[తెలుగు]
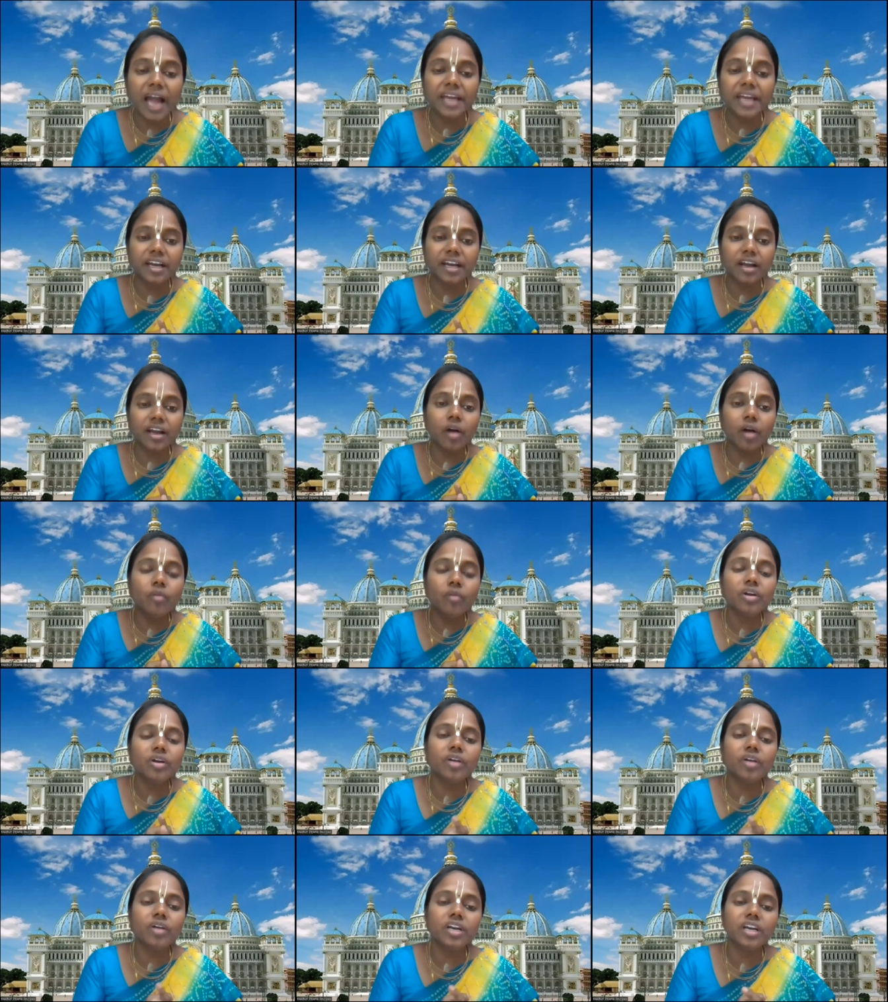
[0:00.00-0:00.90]
ఆయన
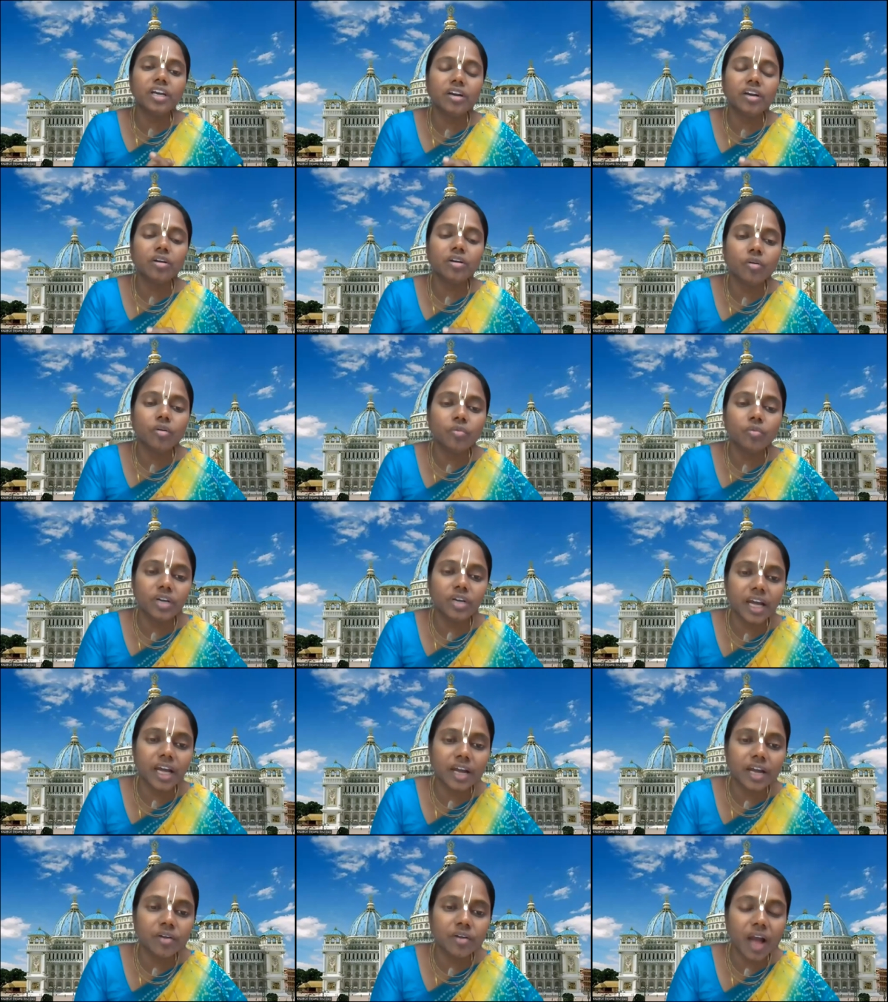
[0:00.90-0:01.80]
గౌరవ వర్ణంలో
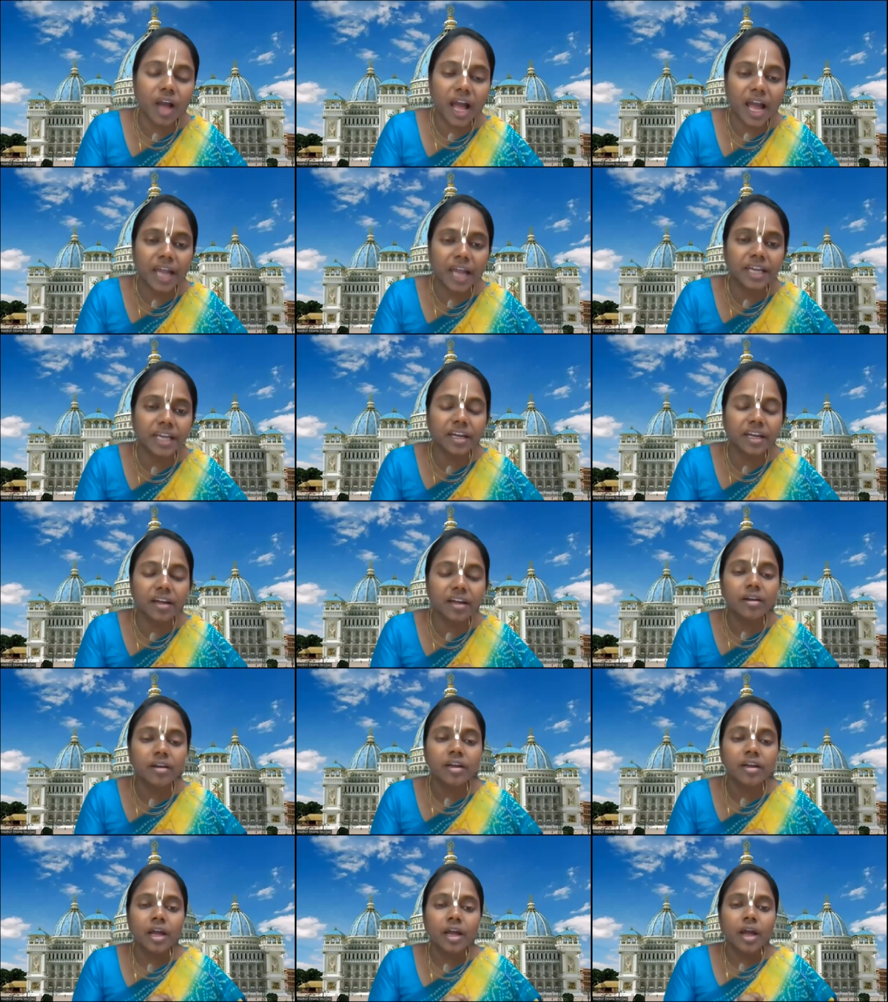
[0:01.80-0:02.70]
ఉంటారు ఆయన
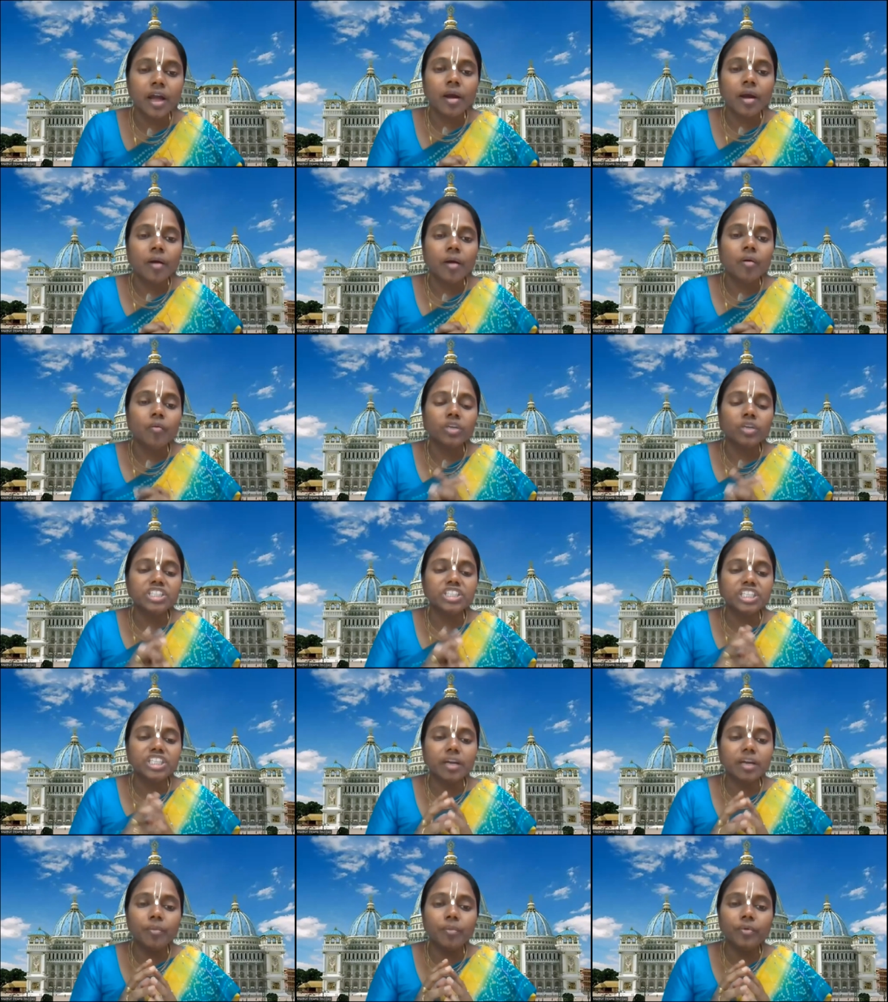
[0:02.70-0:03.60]

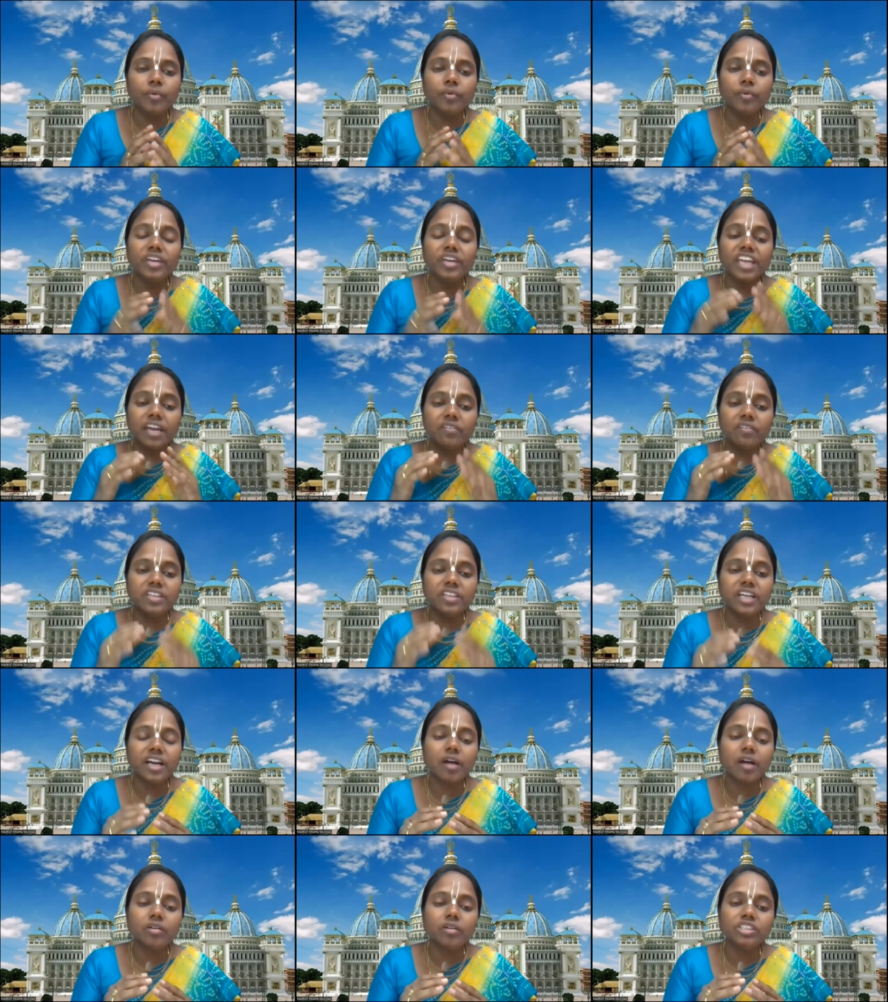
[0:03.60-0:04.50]
వచ్చినప్పుడు ఏ
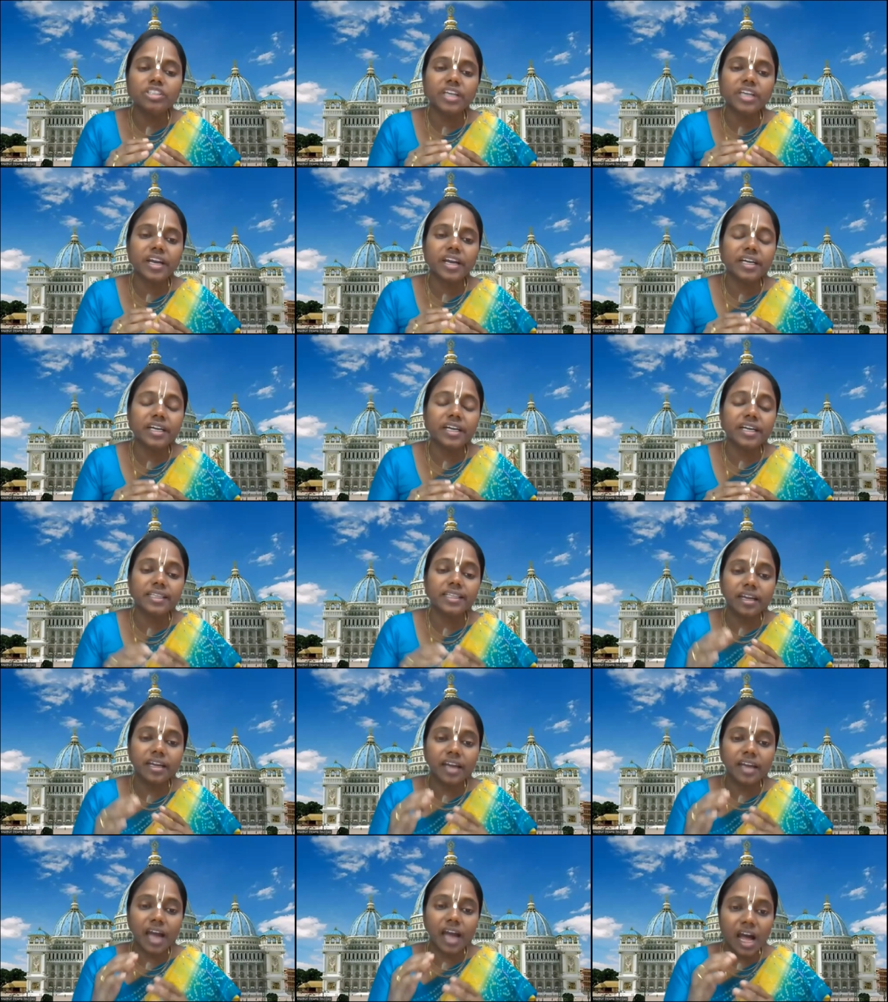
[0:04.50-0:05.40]
విధంగా వచ్చారంట
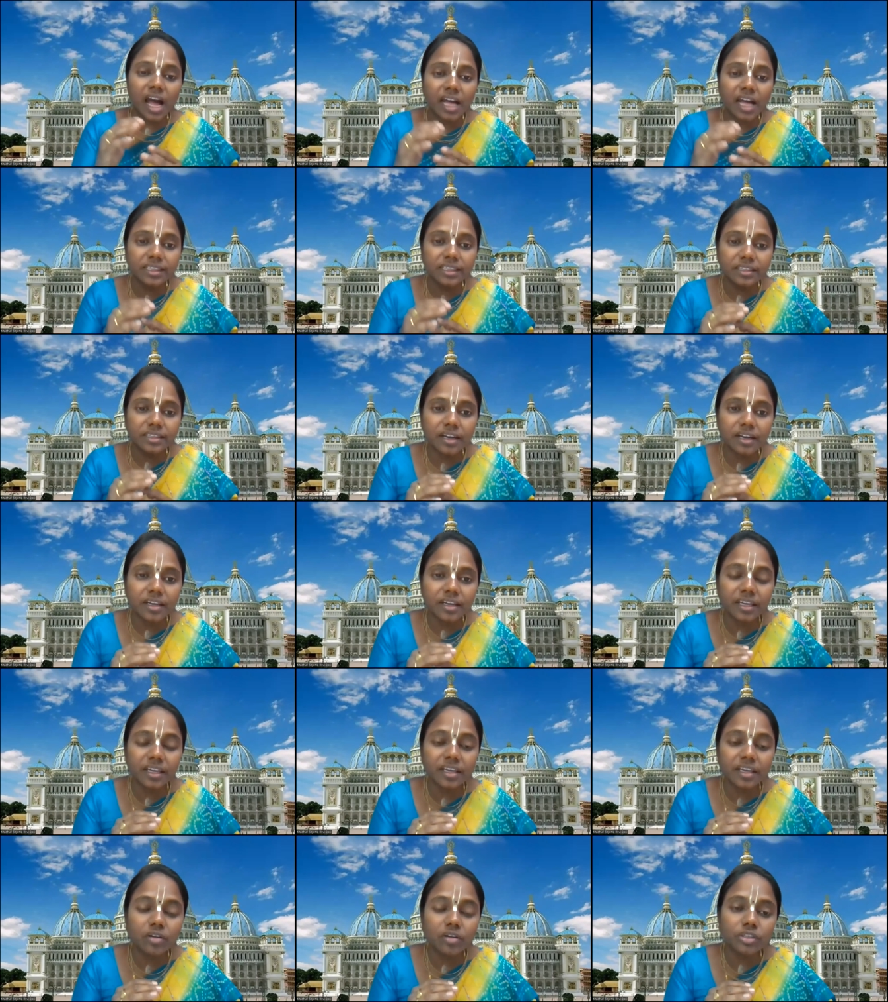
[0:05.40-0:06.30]
తన
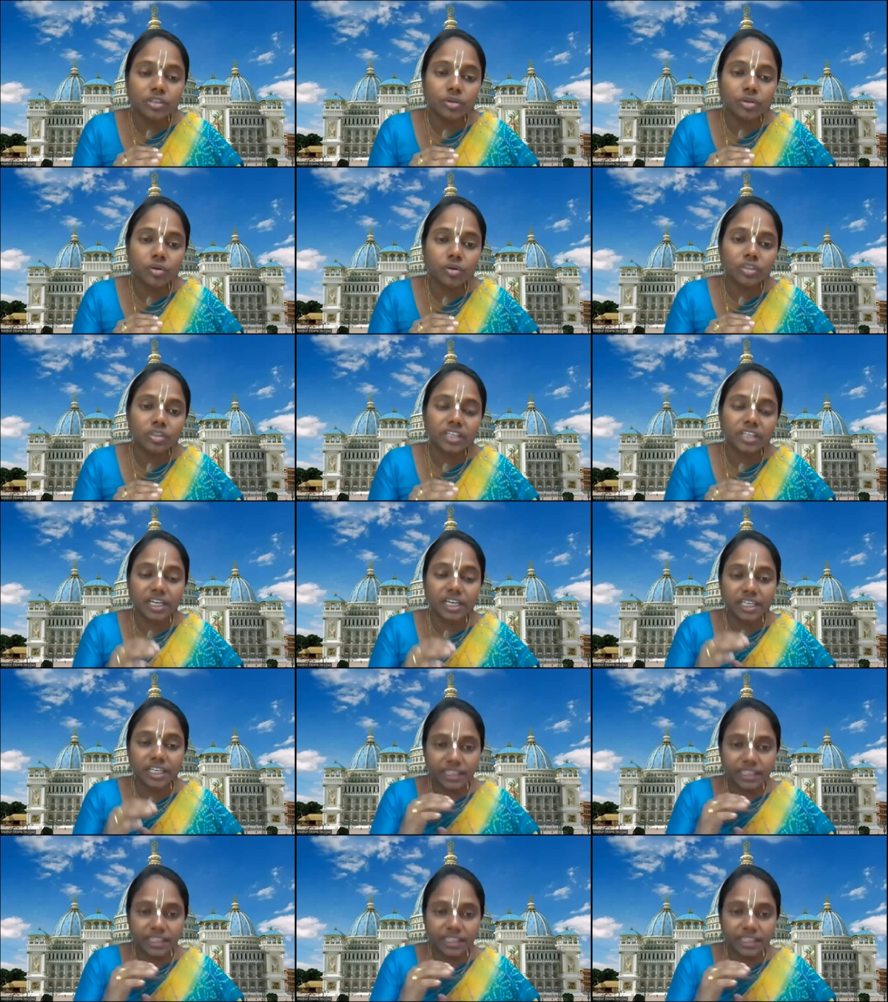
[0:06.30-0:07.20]
ఆంతరంగికులతో తన
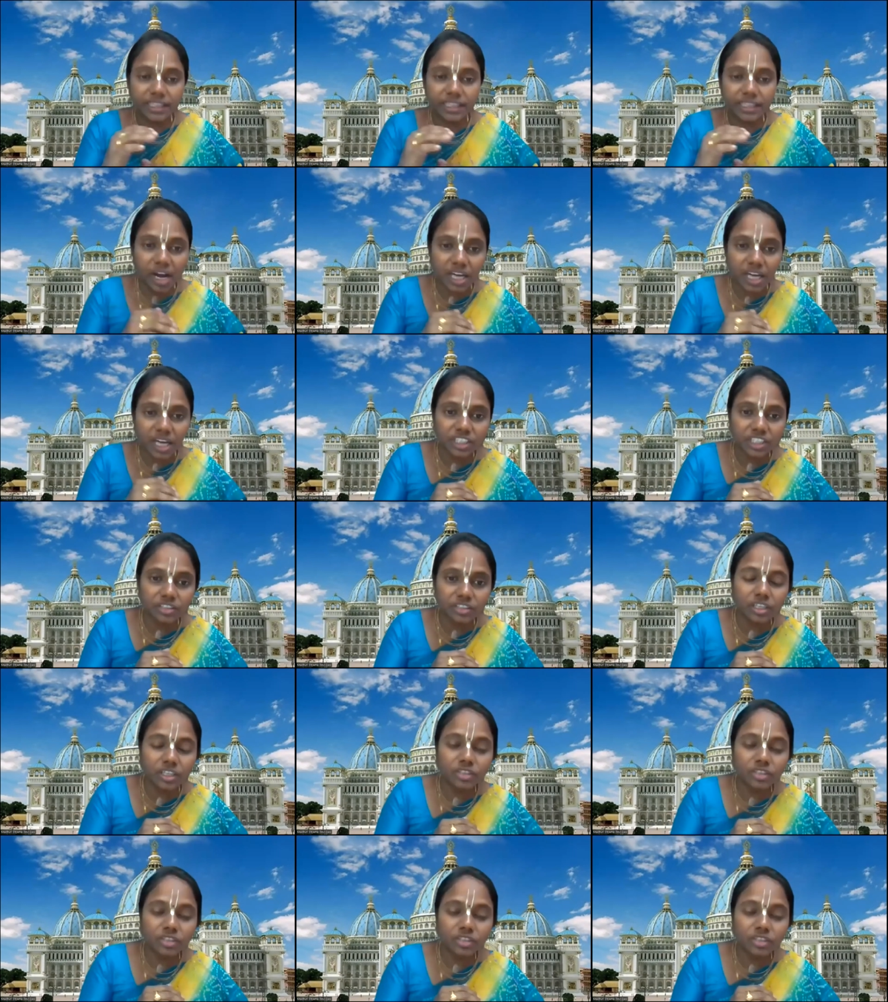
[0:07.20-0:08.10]
నిత్య
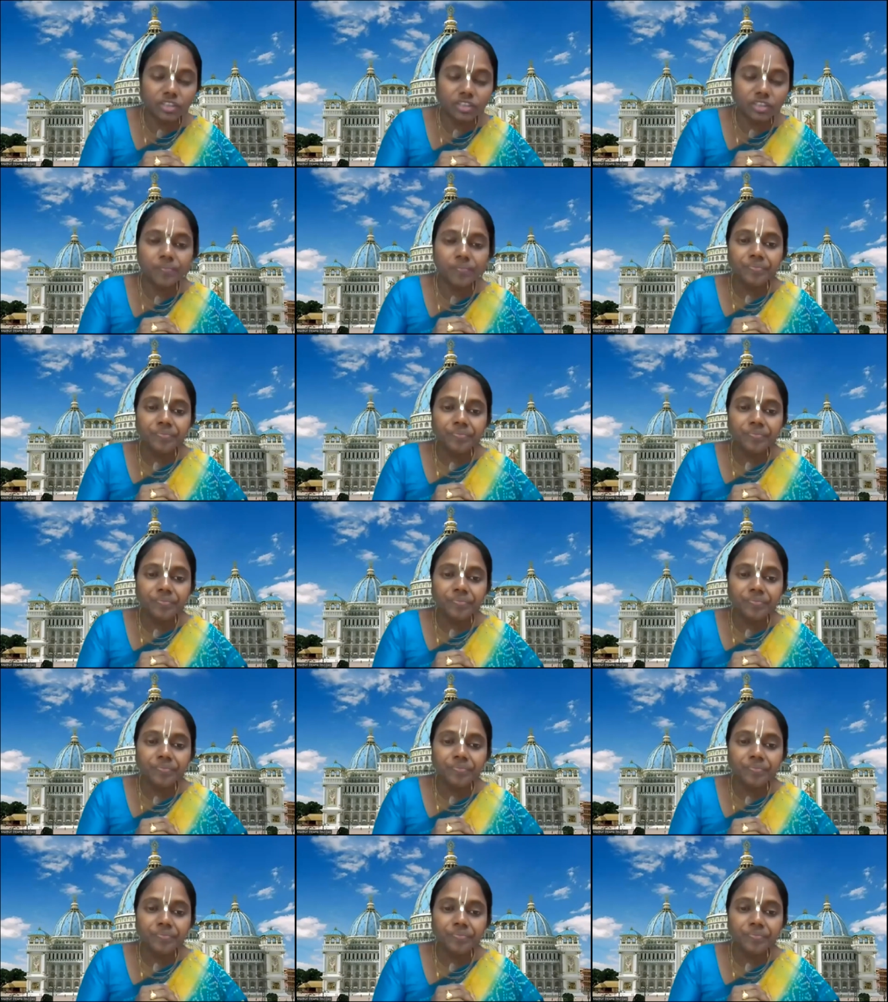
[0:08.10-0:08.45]
పార్షదులతో